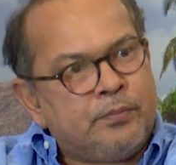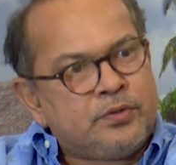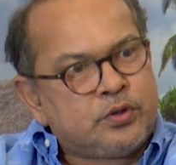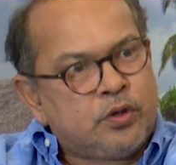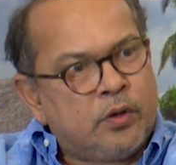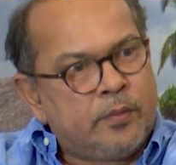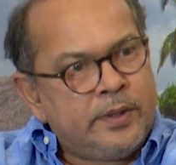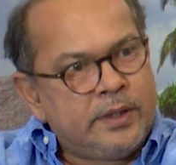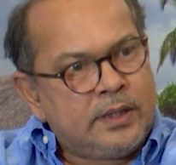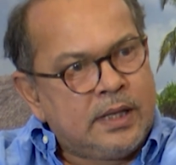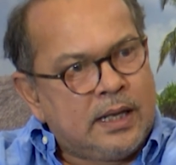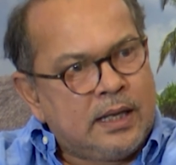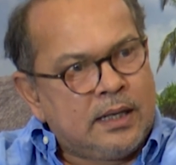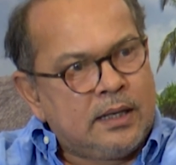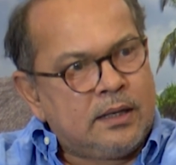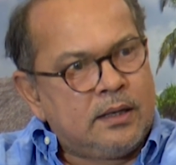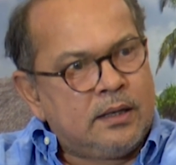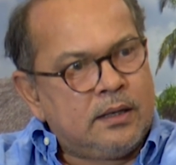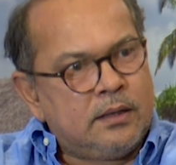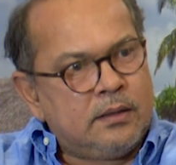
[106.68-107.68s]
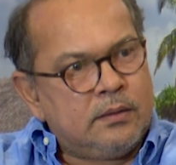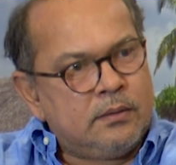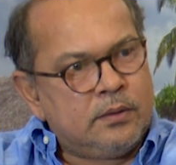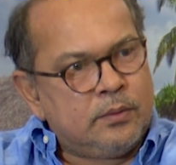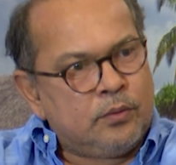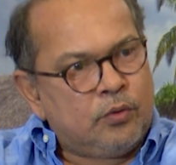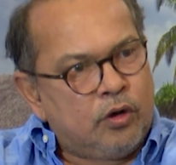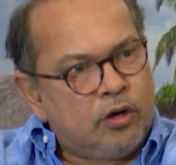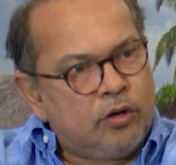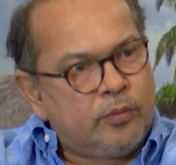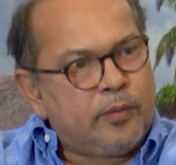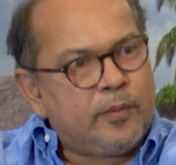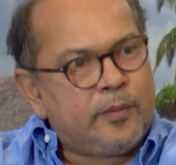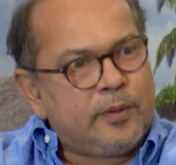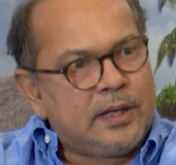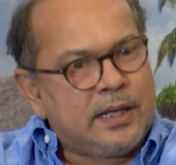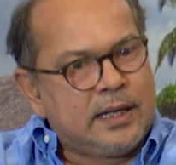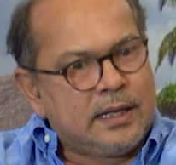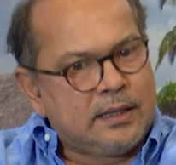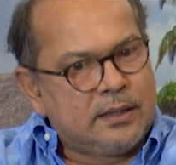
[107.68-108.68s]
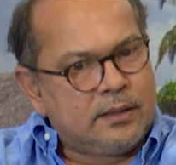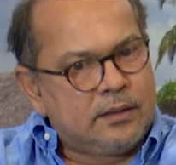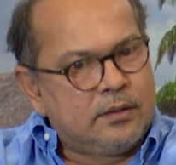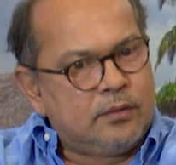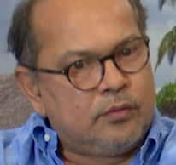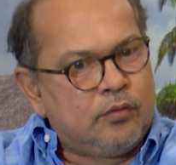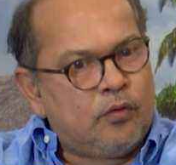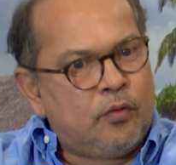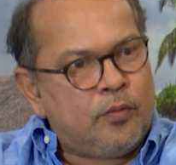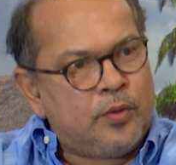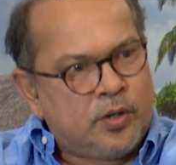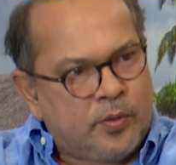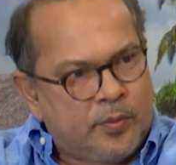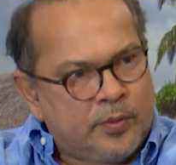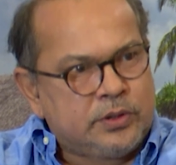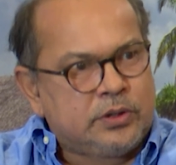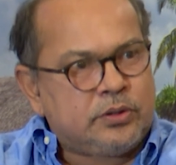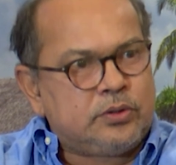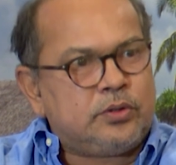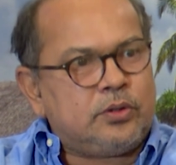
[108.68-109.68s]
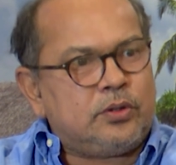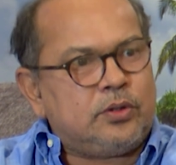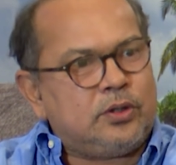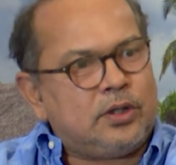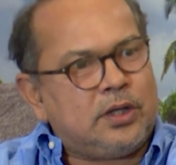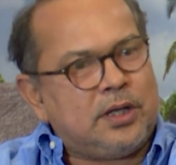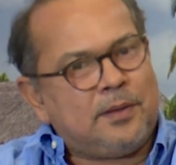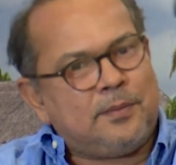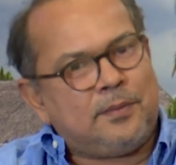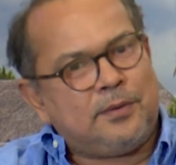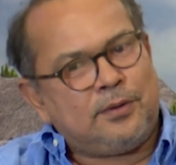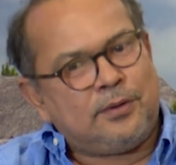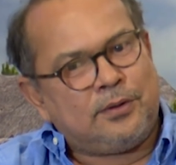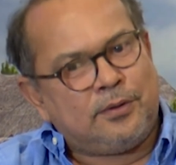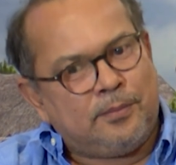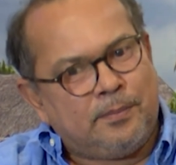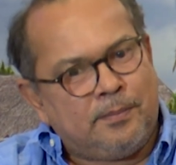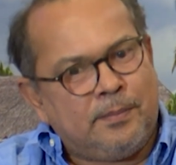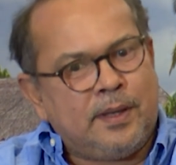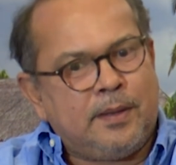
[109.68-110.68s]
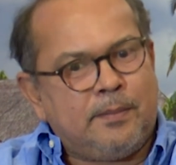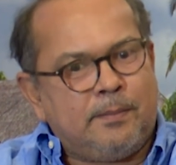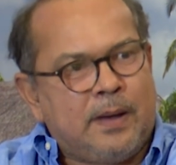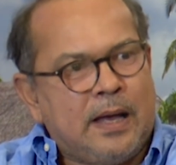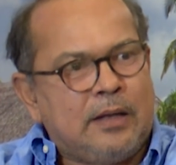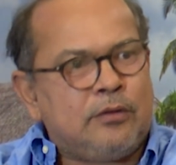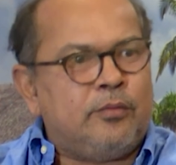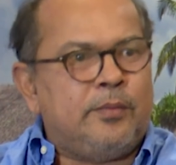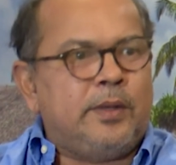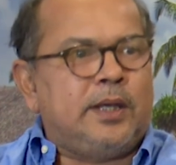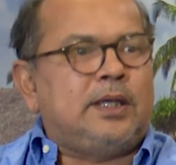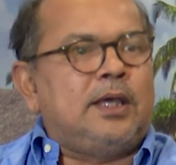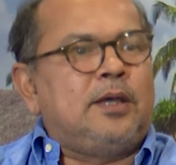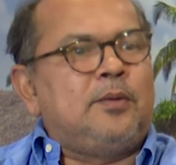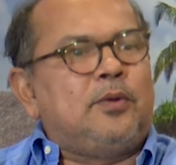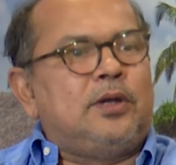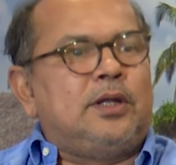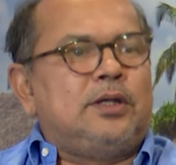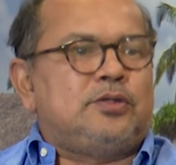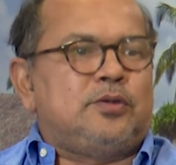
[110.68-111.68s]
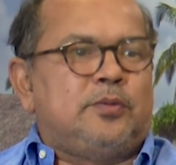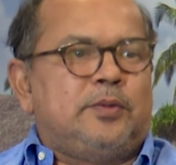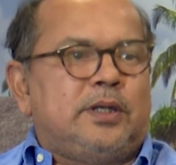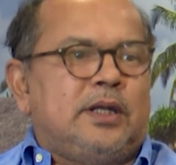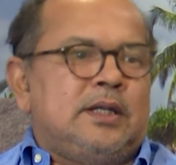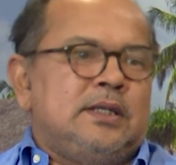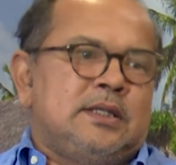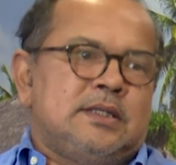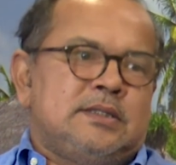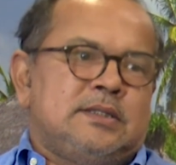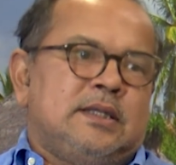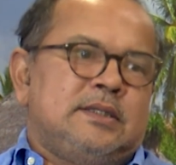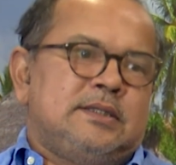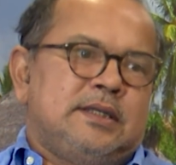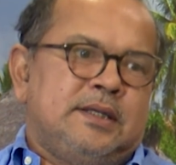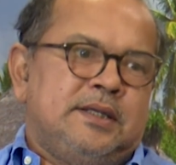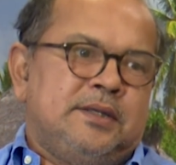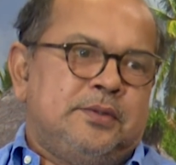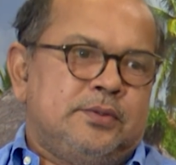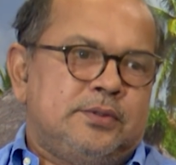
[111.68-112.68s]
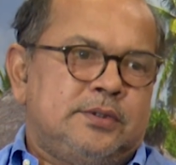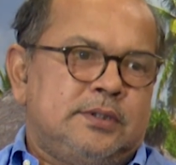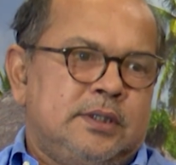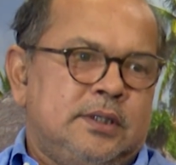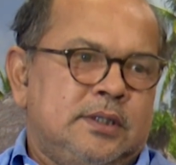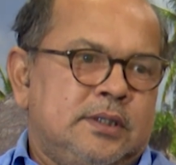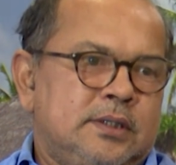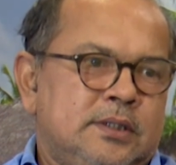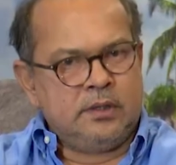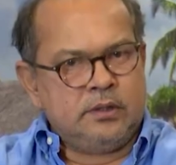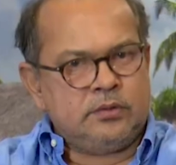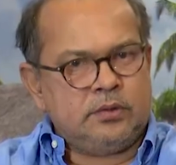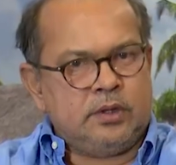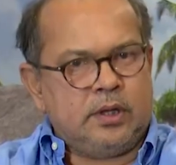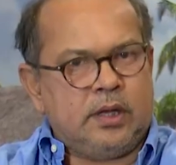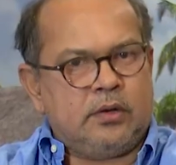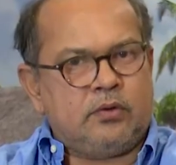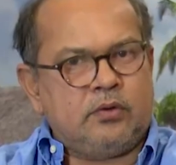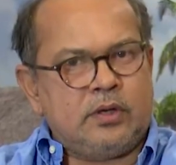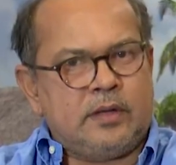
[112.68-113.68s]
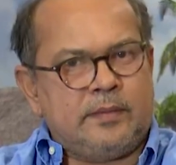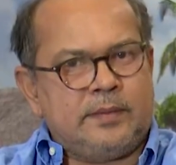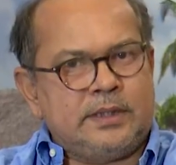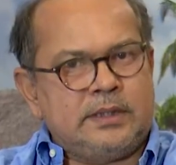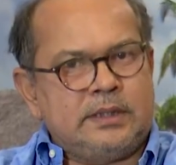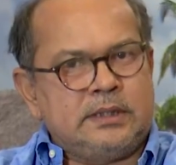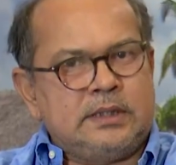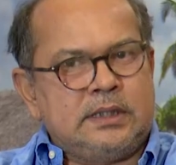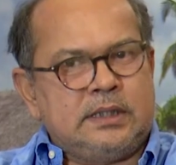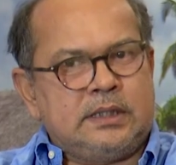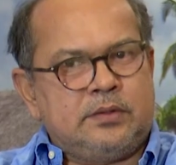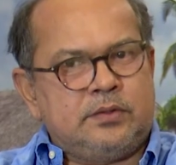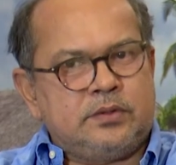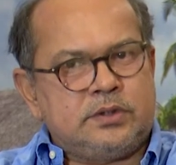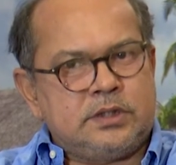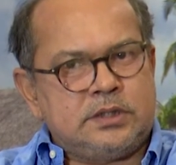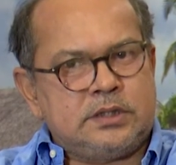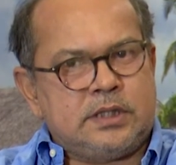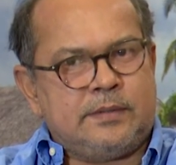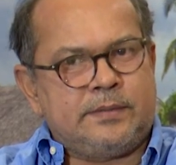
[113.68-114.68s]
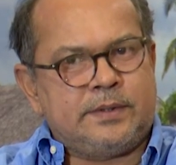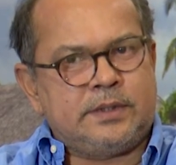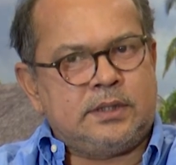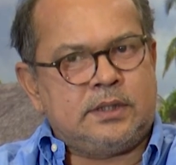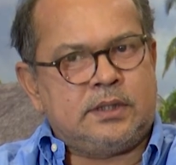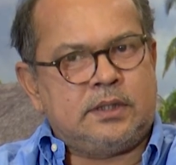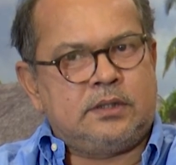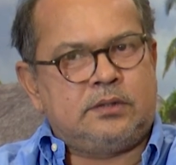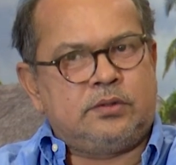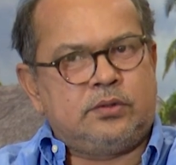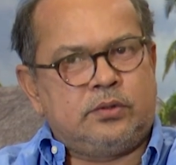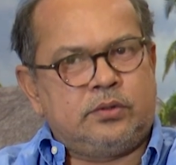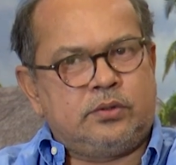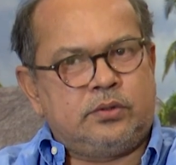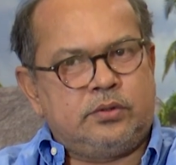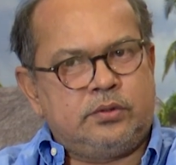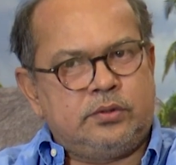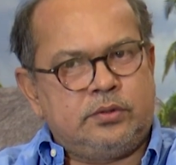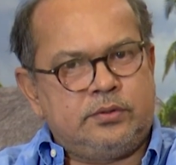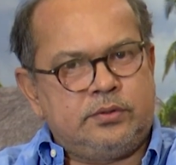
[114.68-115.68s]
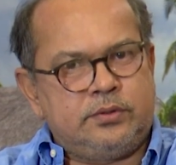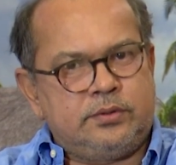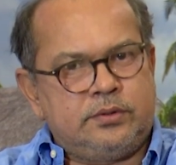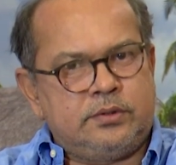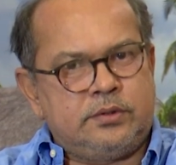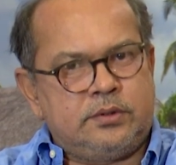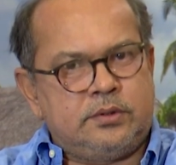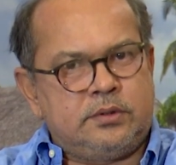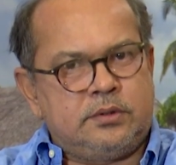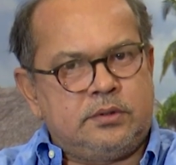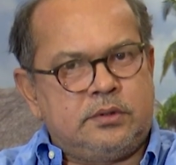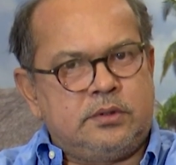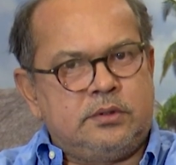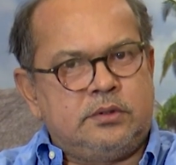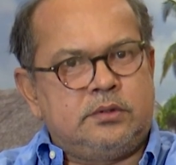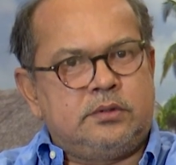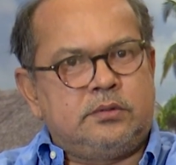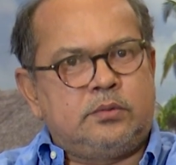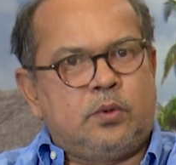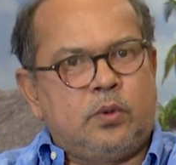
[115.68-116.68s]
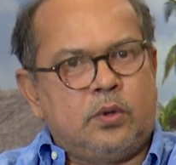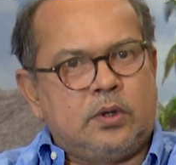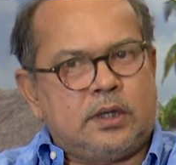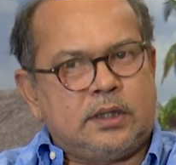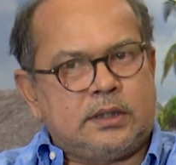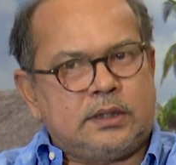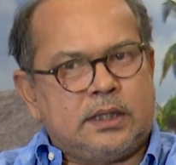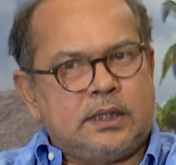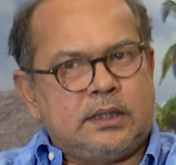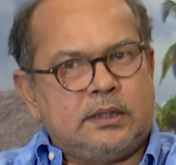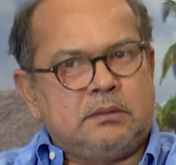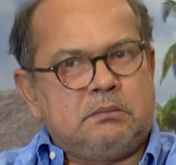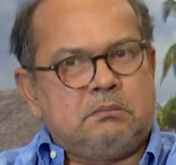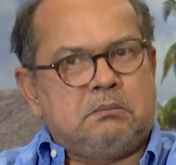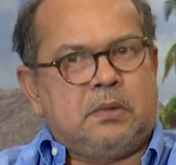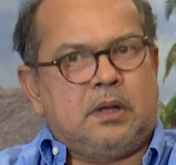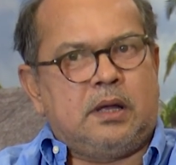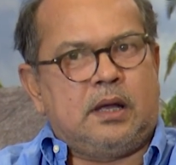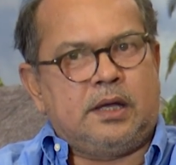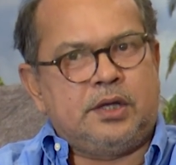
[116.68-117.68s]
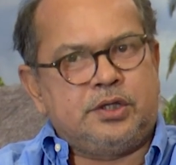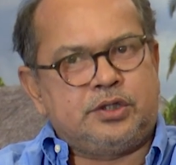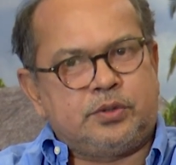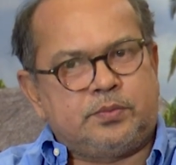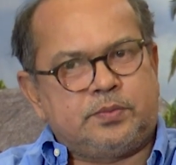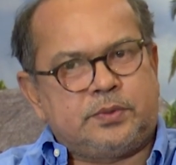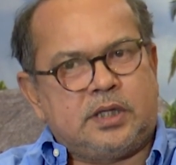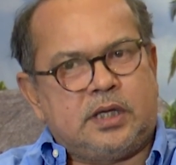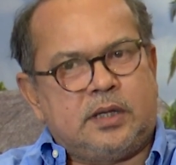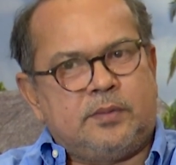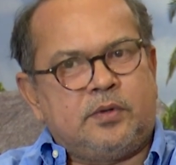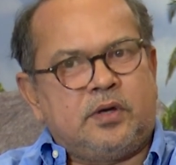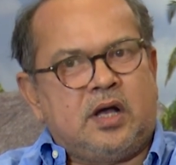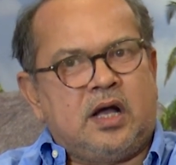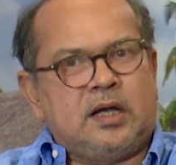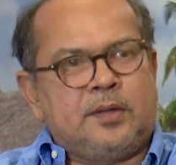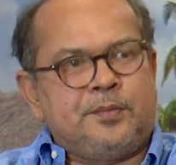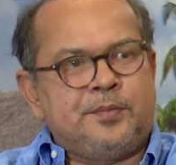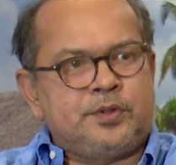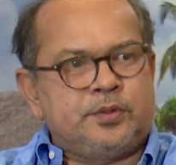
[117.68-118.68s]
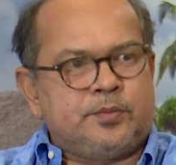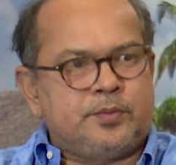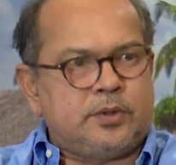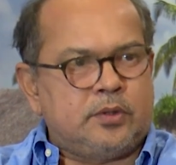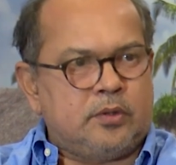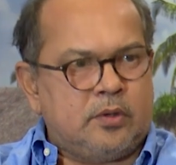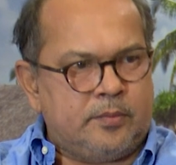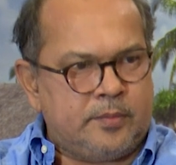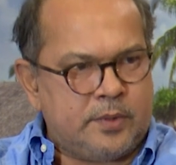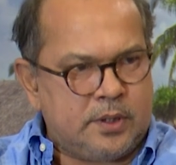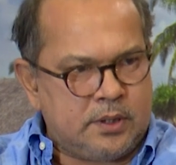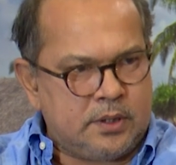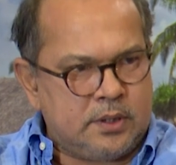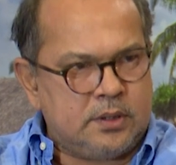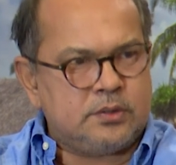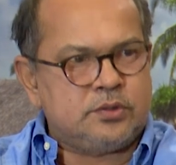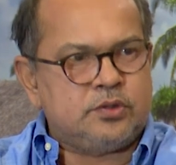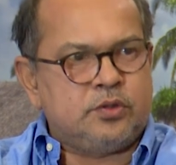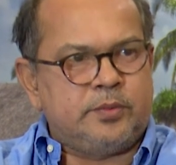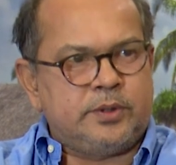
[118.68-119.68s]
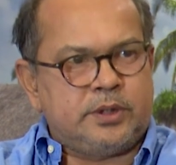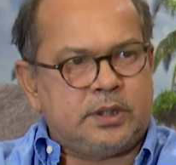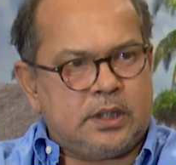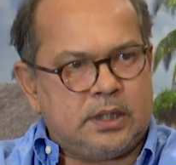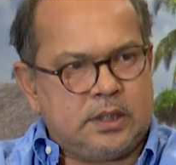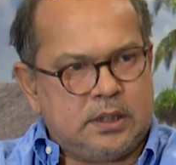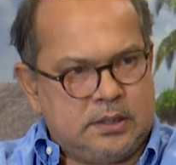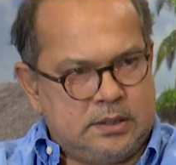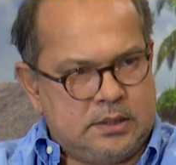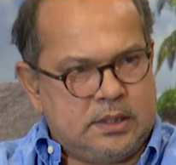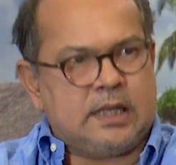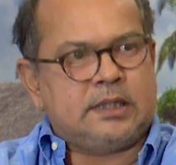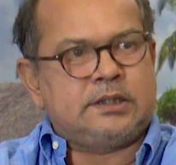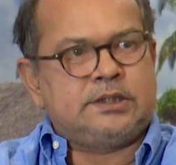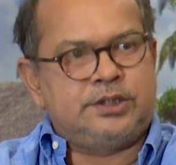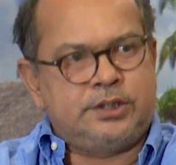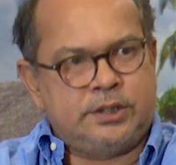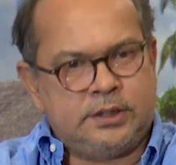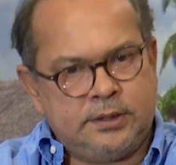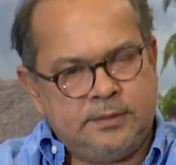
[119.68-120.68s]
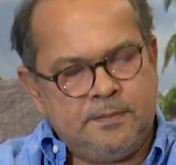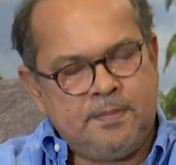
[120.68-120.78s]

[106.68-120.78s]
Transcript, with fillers: ছবিটার গল্প বলার অভিনবত্ব এবং ভালো মেকিং বলেই ছবিটা ইন্টারেস্টাল জার্নি করছে তো এখন আমাদের যেটা হচ্ছে যে আমাদের তো কলকাতায় এই সপ্তাহ এবং আগামী সপ্তাহ আমরা ছবিটা রাখছি